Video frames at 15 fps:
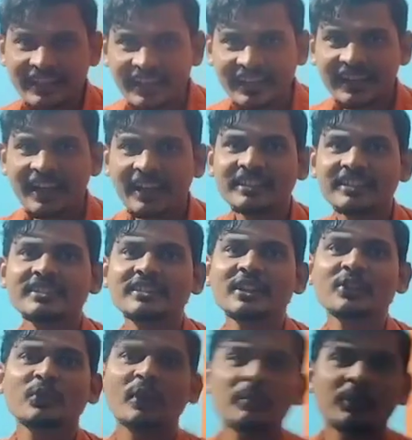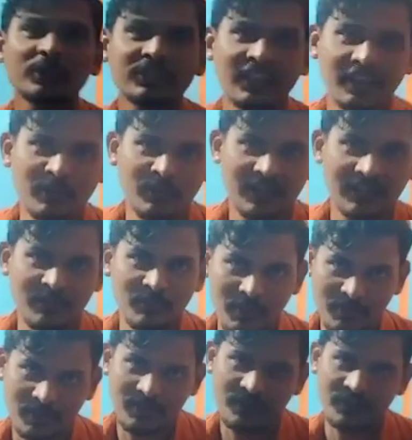రియాక్షన్స్ ఎక్కువైపోతాయి అన్నమాట మా
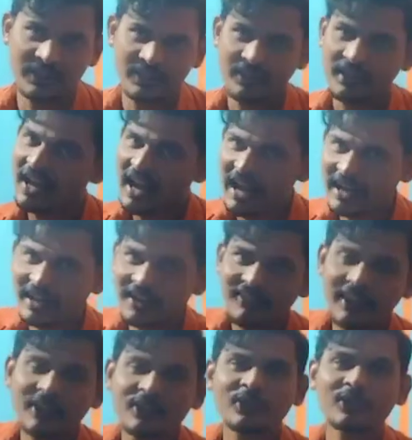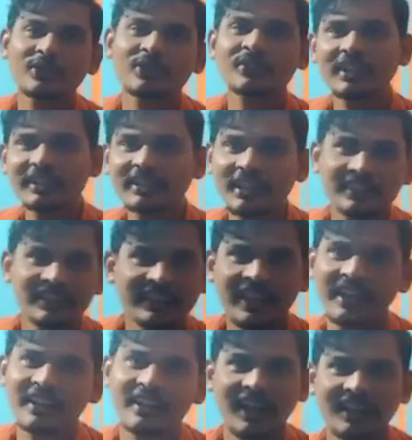అమ్మమ్మవి అక్కడ వాళ్ళు కొట్టుకునేది అది
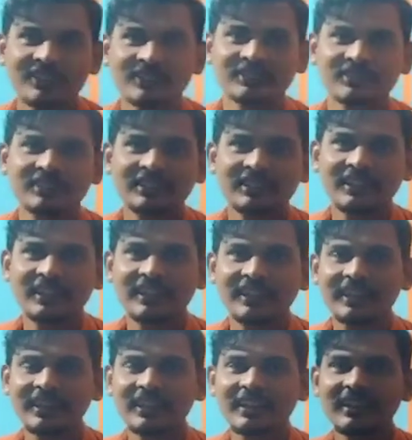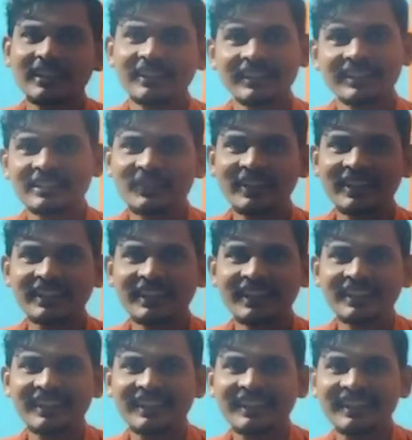రియల్ కాదు నిజమే కదా
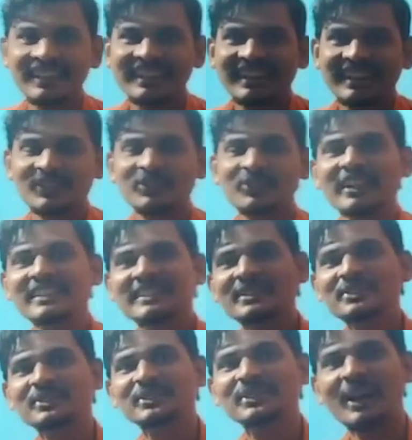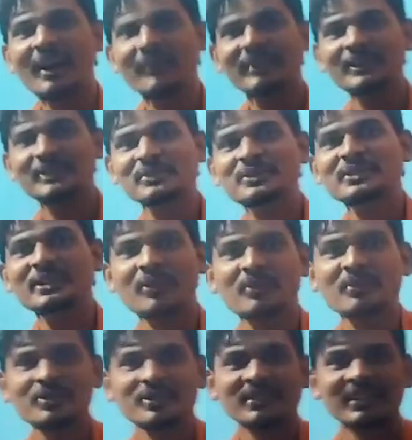నువ్వేం చేస్తుంటావు ఆమెను చూసి
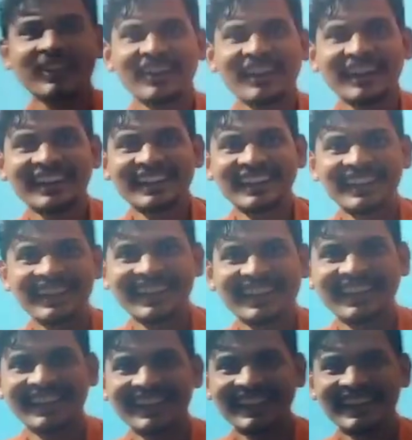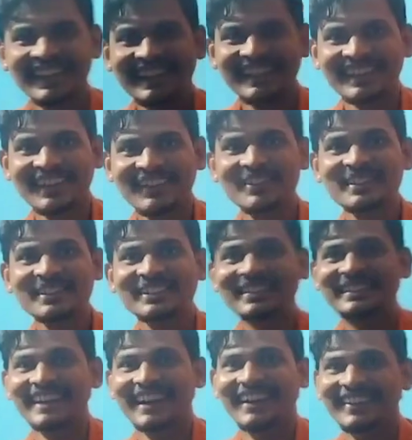నవ్వుకుంటుంటావా
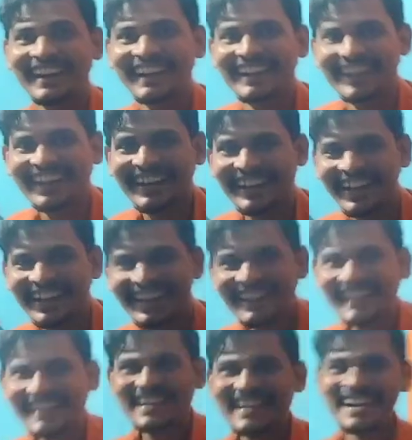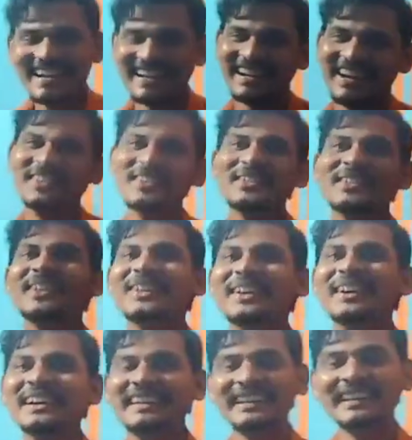నవ్వుకుంటుంటావా నవ్వుకో
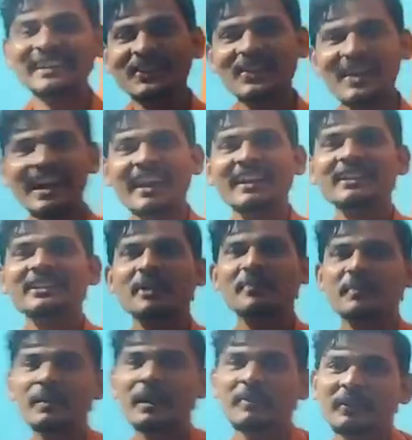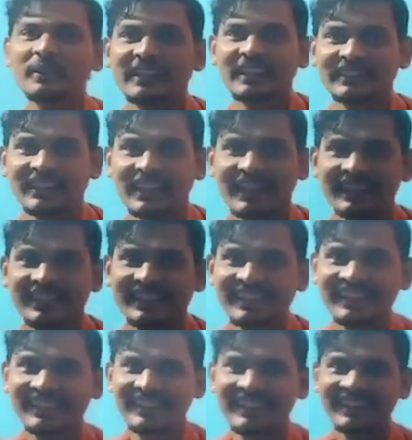నీకు ఒక కాలక్షేపం అయిపోయింది అత్తయ్య అది
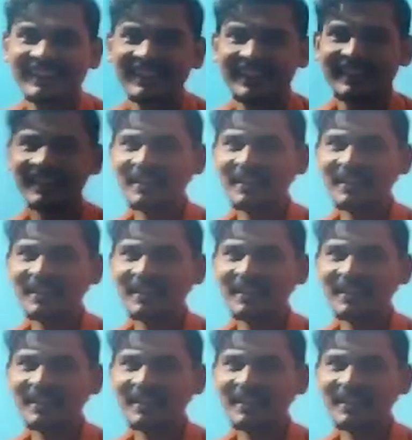కదా